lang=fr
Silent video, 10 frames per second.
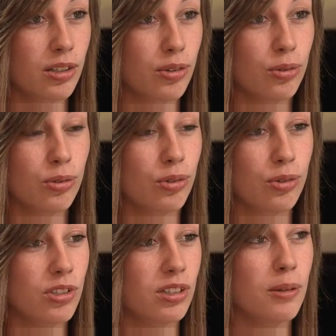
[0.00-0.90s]
que,
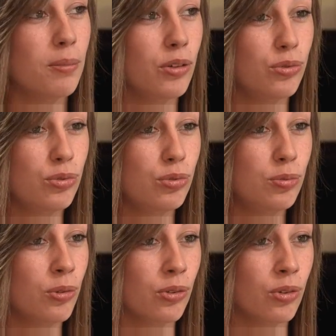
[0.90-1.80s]
que j'étais pas du tout
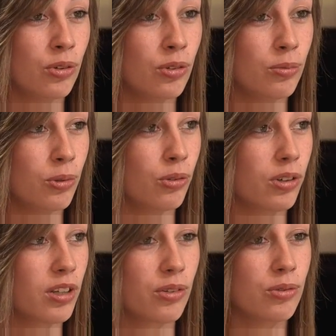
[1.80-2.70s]
pendant, pendant
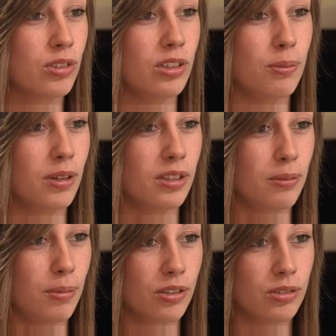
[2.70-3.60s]
15 ans, j'étais pas
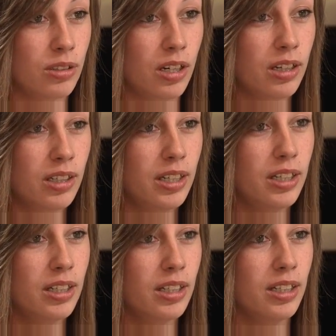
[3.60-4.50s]
cette personne-là.
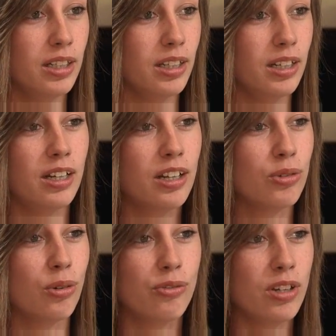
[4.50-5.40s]
Et là,
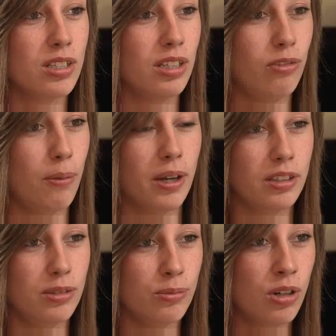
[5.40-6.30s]
en fait, il fait
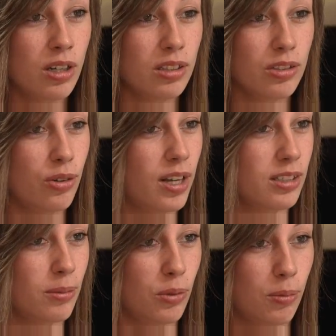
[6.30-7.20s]
partie de moi, je
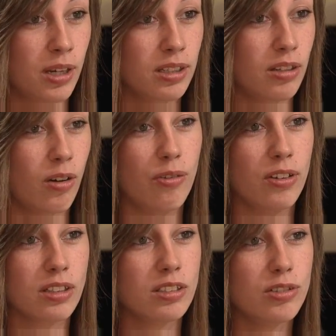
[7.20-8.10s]
l'accepte pas, ça va
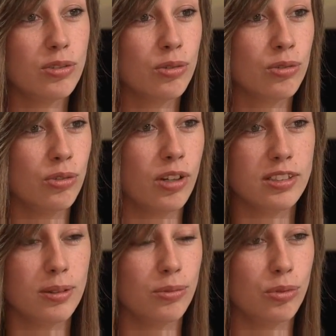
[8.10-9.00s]
faire six ans, je
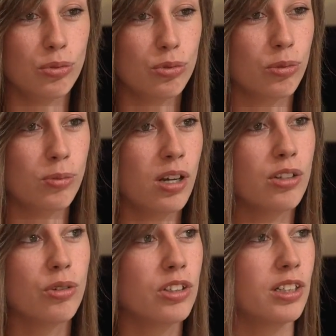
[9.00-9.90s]
l'accepte toujours pas, et
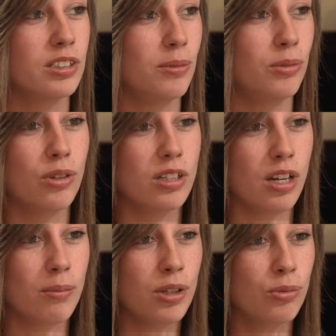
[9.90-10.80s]
je crois que j'accepterai
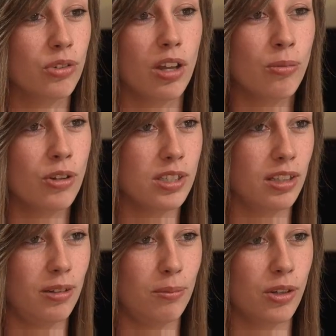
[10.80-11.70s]
jamais, contrairement à
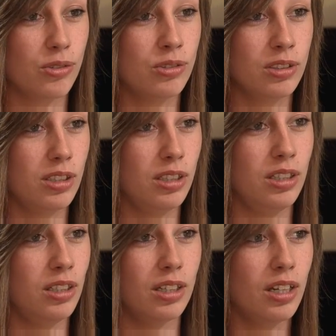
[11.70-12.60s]
certaines personnes
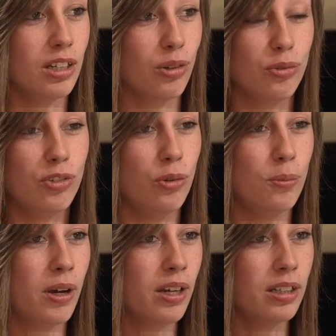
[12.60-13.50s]
qui, ont fait le
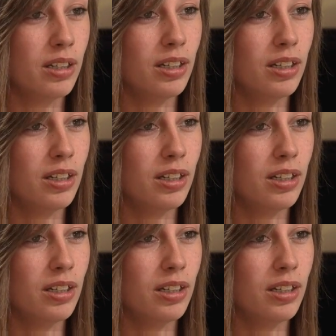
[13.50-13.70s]
pas.